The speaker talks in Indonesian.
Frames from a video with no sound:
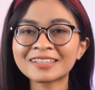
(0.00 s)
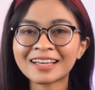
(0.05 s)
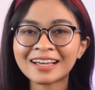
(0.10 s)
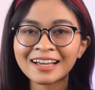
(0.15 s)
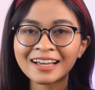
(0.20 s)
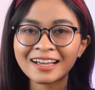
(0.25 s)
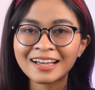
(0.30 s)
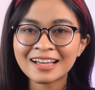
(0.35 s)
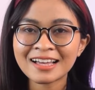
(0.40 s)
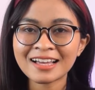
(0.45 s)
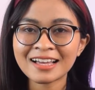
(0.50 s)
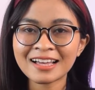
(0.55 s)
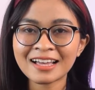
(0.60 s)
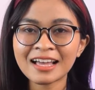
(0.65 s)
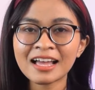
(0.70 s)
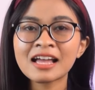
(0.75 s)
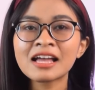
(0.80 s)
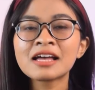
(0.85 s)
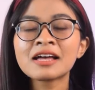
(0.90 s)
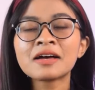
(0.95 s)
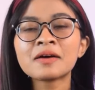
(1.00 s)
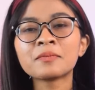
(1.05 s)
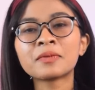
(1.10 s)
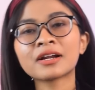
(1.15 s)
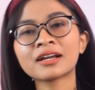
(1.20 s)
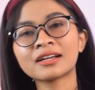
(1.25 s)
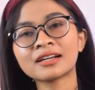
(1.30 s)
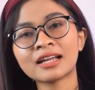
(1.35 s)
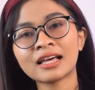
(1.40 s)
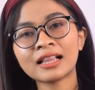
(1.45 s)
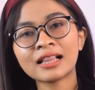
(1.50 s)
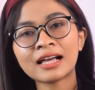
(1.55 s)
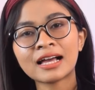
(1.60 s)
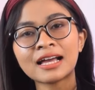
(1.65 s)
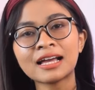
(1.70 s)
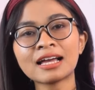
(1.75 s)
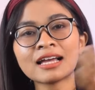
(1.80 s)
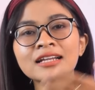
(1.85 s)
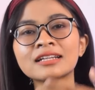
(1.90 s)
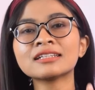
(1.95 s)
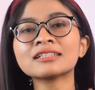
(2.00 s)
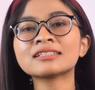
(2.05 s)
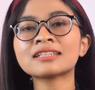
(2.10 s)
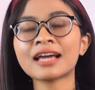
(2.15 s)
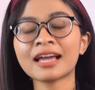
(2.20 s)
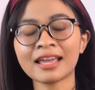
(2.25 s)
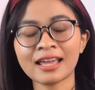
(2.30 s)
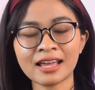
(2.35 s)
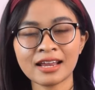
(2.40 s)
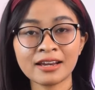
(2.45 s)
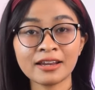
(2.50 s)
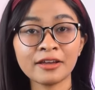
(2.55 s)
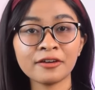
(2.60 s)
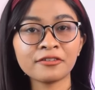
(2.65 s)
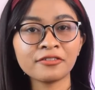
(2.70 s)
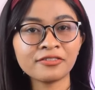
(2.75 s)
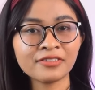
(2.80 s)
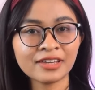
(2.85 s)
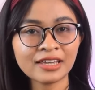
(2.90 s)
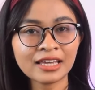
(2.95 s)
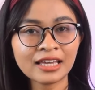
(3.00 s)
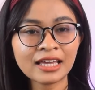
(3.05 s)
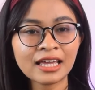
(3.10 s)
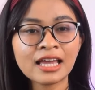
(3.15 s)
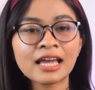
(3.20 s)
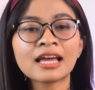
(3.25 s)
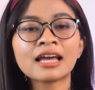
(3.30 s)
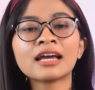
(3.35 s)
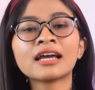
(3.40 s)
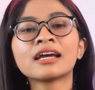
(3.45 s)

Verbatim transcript: Pustaka. Perkenalkan, saya Devi